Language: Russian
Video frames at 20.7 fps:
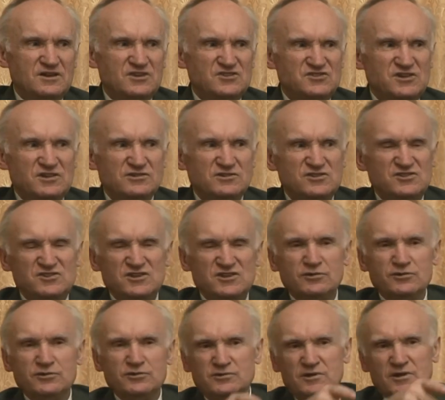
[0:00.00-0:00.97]
Если это
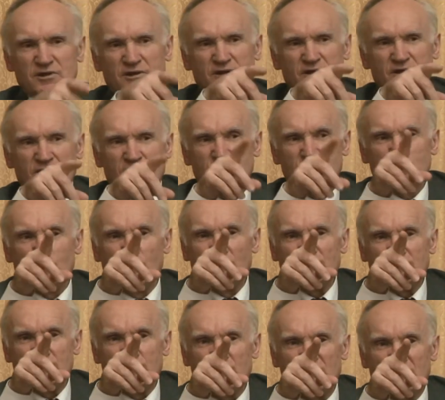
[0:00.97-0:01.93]
делает
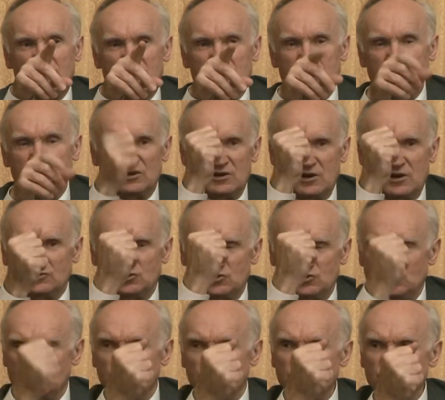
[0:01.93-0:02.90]
кто-то, мы говорим, это
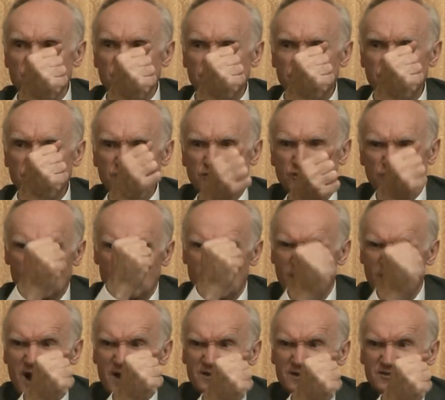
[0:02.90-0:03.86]
кощунство, это
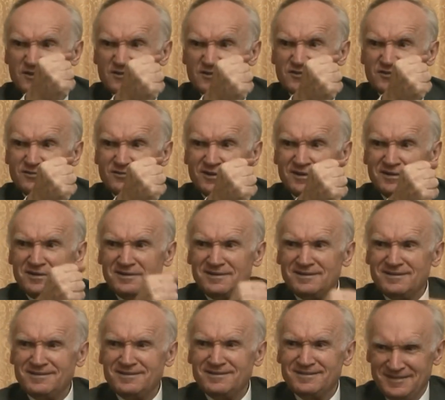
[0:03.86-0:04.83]
надругательство.
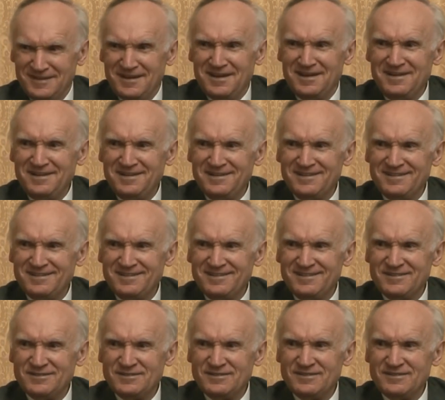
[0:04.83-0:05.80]
Да?
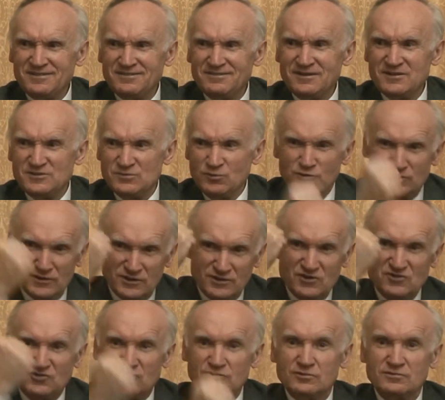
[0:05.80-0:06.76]
Возьмут и
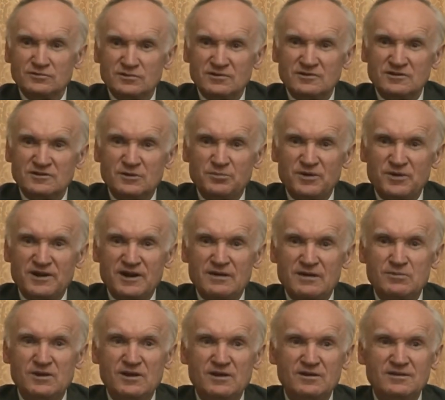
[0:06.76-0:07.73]
начнут
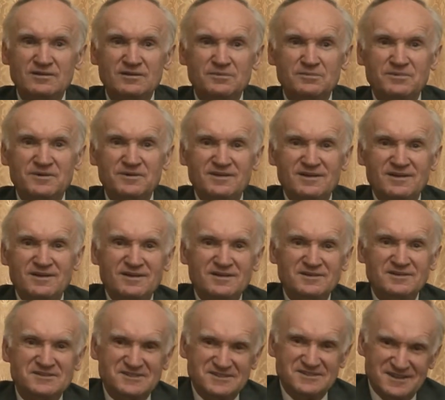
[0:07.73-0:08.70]
топорами или
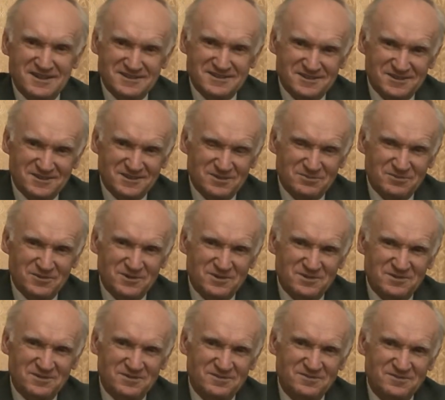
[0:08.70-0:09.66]
Здесь это
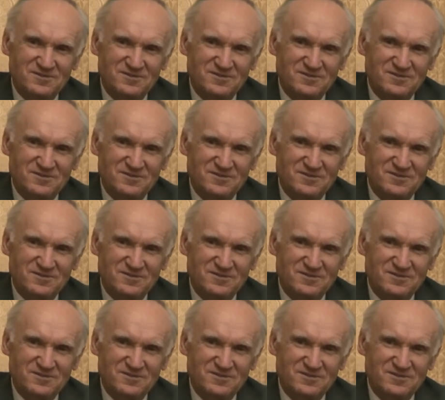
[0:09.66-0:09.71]
мы